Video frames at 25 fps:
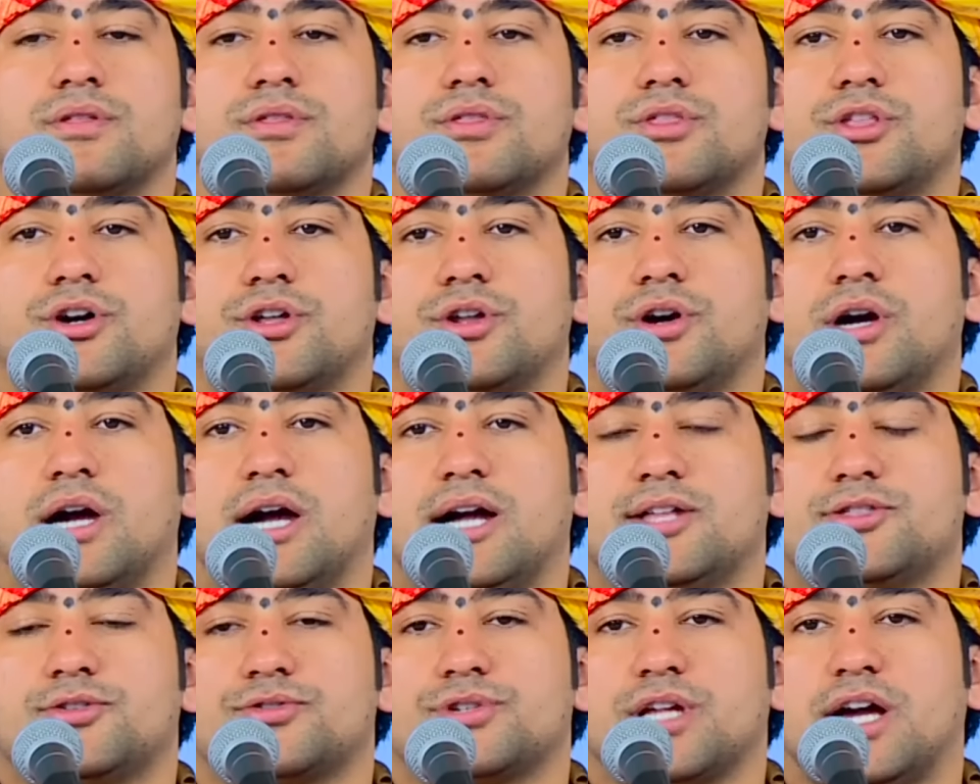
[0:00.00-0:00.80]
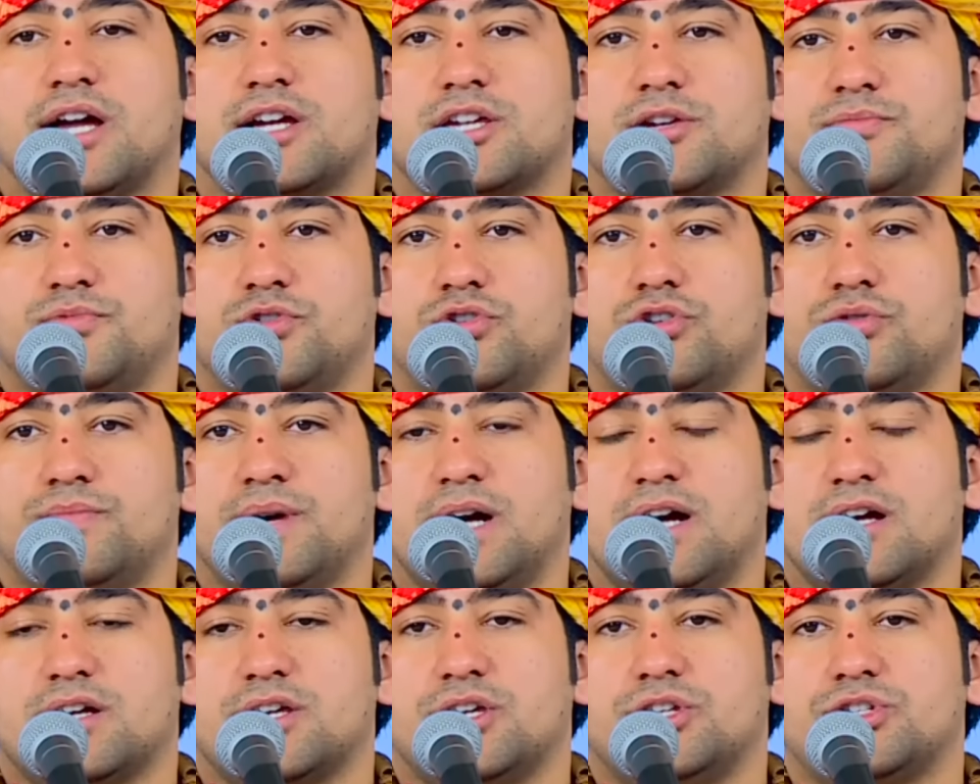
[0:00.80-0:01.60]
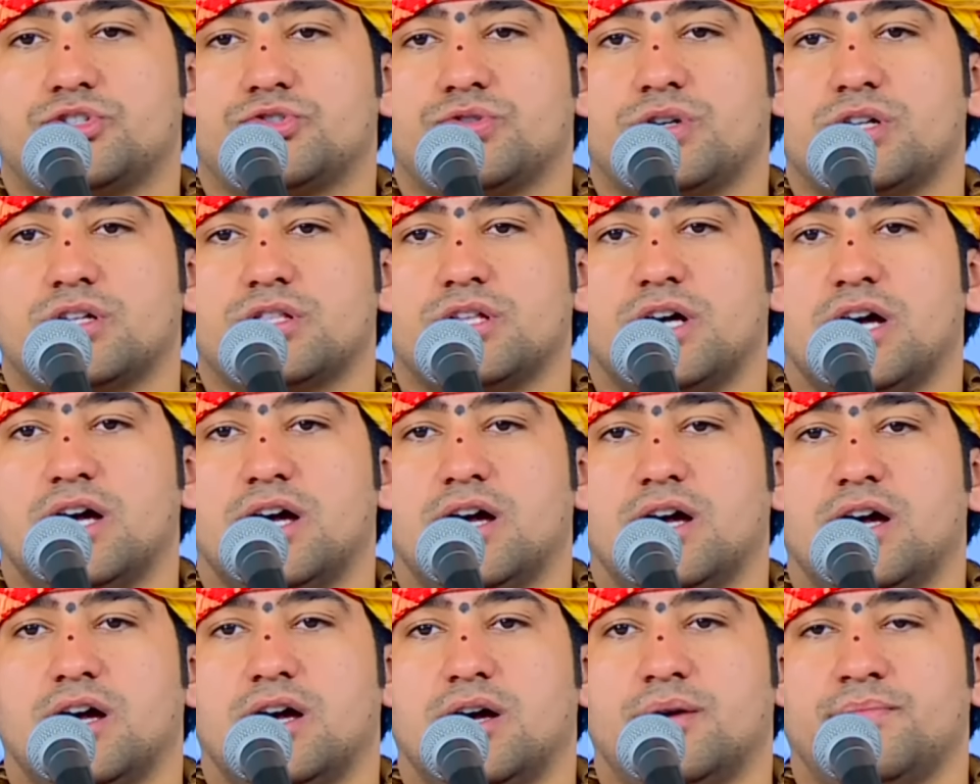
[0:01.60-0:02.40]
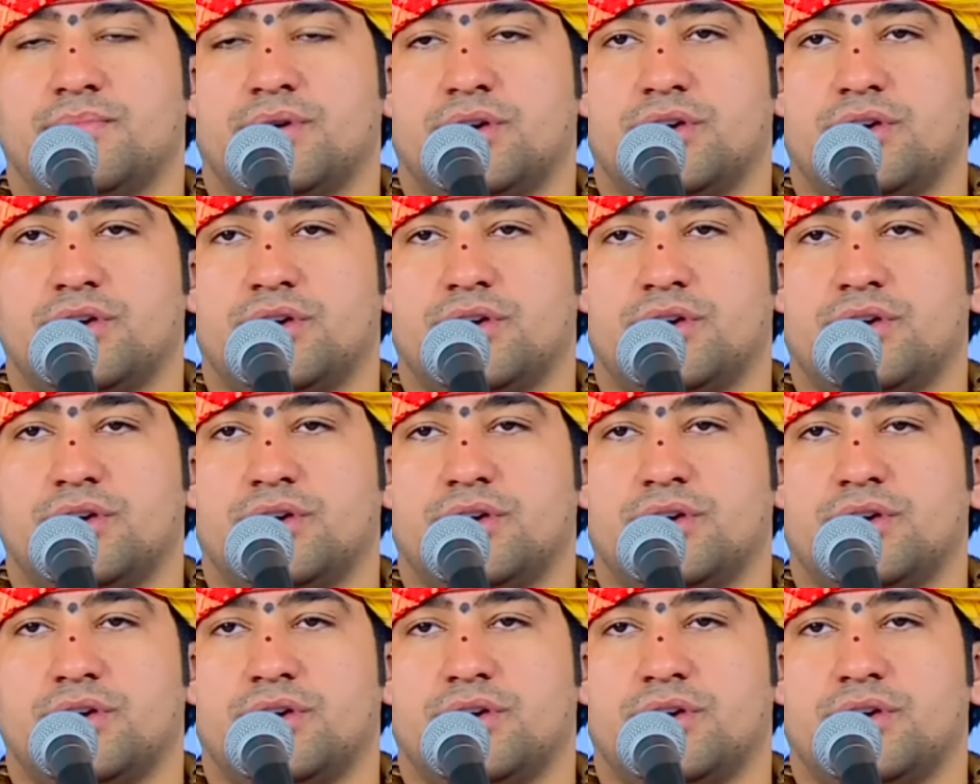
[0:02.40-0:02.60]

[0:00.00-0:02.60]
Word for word: दोनों हाथ उठा के बोलो बागेश्वर धाम